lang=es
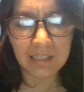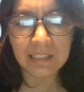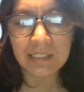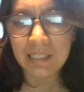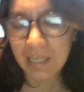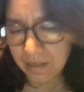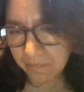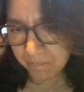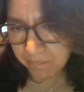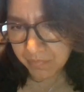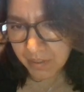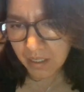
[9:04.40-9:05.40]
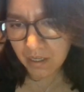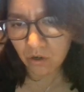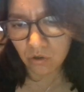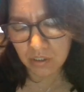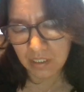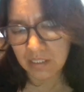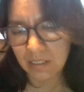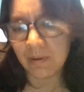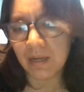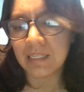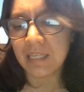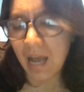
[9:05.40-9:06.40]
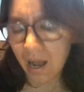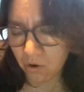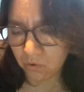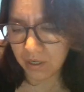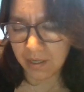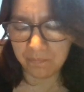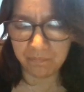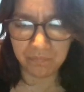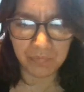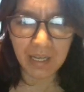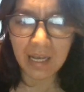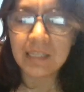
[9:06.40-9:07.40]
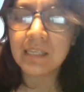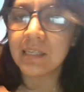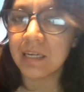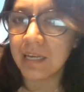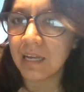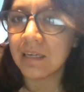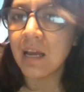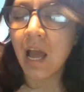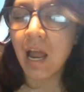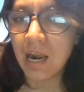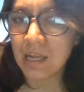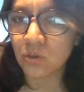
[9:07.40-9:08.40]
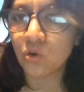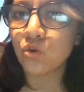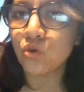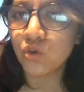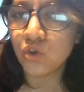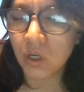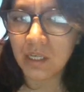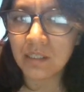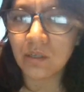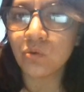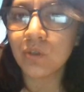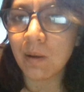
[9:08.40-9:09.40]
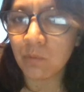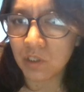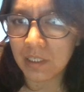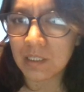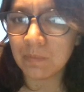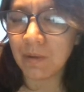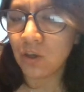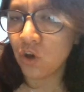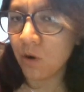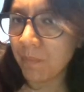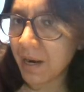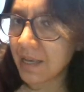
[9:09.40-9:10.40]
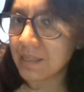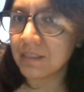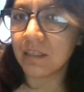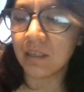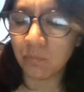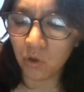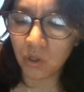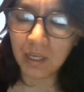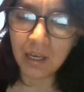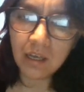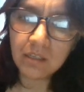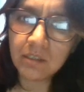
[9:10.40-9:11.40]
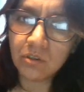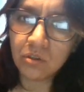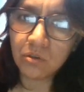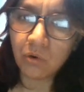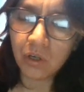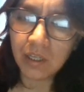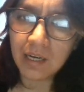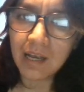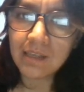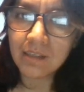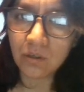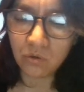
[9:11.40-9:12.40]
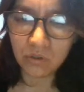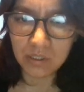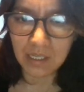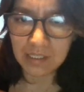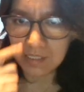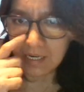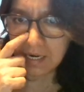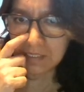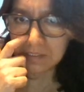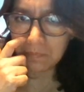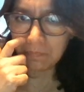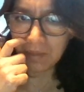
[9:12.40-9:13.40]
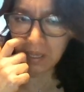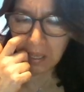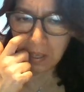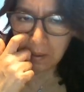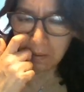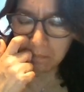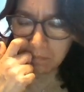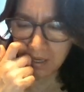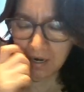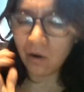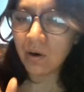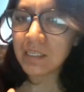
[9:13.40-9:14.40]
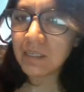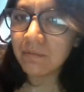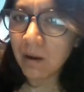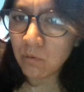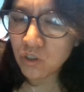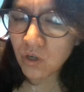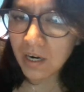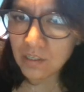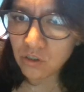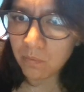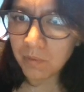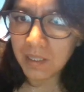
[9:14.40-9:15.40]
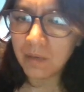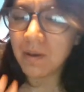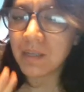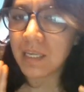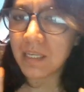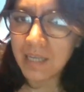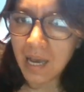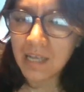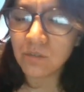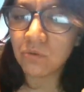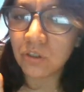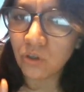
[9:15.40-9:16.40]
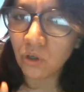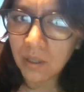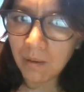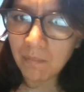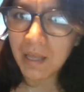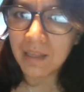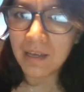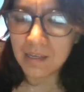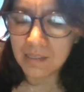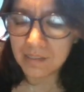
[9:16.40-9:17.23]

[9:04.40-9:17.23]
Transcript: sí, concesivas, aunque. Esas serían las conjunciones que usamos en español para este tipo de subordinadas circunstanciales. Bien, ahora sí vamos con las completivas, que ya es nuestro tema de esta